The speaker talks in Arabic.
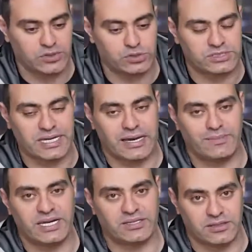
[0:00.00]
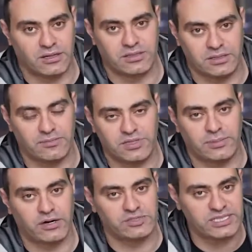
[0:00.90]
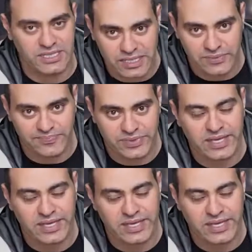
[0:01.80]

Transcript: روسيا عماله تتقدم طب عاوزين ايه